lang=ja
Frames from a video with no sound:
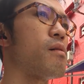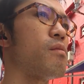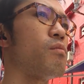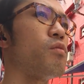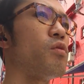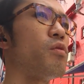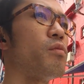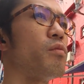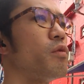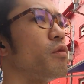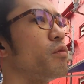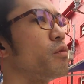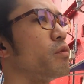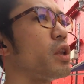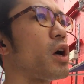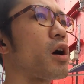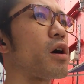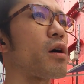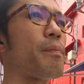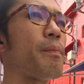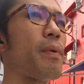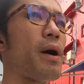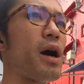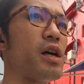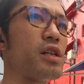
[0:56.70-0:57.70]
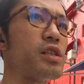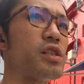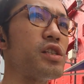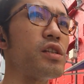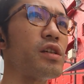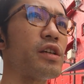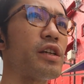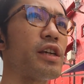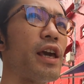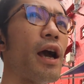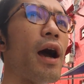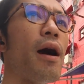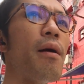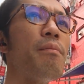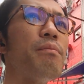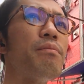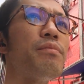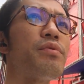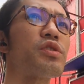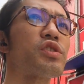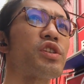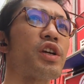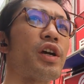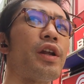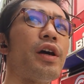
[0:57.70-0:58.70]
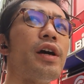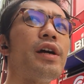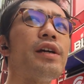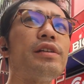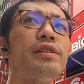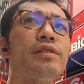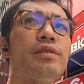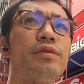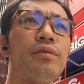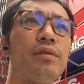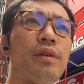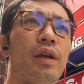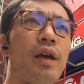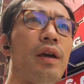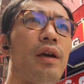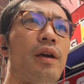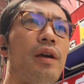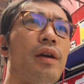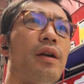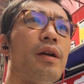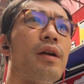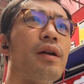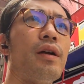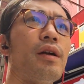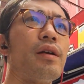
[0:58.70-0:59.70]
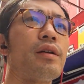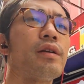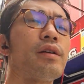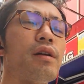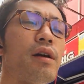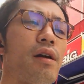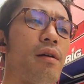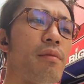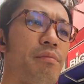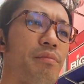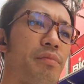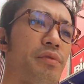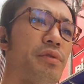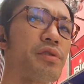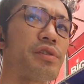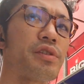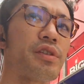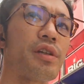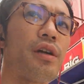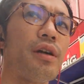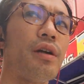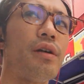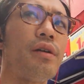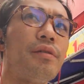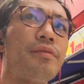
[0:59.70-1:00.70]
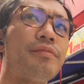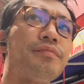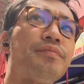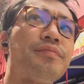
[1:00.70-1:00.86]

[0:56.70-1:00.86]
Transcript: もうもうなんかパチギャンブルじゃないですよねギャンブルじゃ